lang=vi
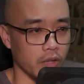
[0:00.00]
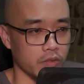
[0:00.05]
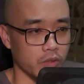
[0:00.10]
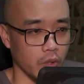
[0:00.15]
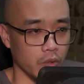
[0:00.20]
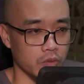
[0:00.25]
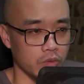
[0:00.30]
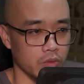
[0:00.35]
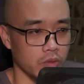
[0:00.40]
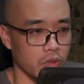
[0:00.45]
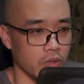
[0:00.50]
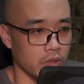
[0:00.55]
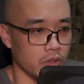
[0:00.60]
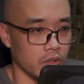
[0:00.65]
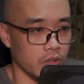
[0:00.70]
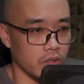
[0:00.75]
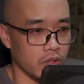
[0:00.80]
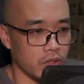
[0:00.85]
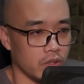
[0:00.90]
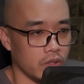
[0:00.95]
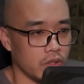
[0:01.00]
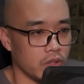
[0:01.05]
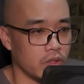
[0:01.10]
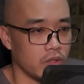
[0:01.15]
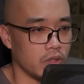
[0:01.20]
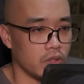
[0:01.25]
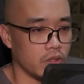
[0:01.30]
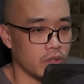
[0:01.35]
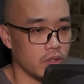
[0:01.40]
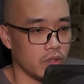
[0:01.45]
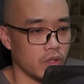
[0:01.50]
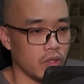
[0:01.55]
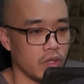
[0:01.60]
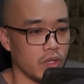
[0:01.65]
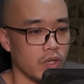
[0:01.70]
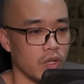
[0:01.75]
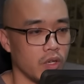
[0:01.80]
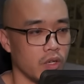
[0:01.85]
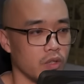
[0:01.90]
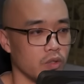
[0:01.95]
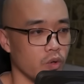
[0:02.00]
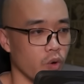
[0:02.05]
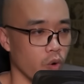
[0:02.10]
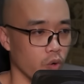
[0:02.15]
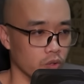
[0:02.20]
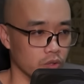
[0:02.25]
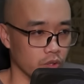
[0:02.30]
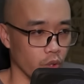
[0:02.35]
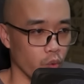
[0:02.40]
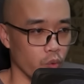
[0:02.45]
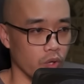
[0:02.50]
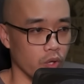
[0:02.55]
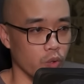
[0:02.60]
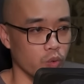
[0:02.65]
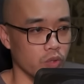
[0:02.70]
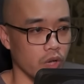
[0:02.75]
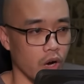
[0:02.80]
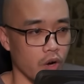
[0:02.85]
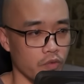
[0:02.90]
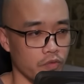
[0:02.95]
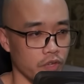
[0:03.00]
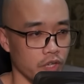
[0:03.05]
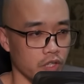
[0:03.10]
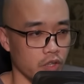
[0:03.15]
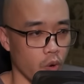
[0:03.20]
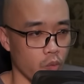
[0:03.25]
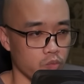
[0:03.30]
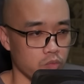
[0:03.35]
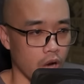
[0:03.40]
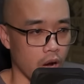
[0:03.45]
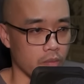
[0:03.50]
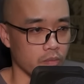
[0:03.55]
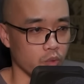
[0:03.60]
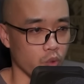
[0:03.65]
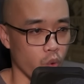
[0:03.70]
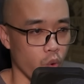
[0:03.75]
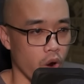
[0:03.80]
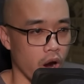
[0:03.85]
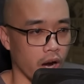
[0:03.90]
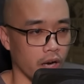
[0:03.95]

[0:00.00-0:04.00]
Thanh niên tóc quăn lạnh nhạt nói, ánh mắt thủy chung nhìn chằm chằm vào Liễu Ngạn.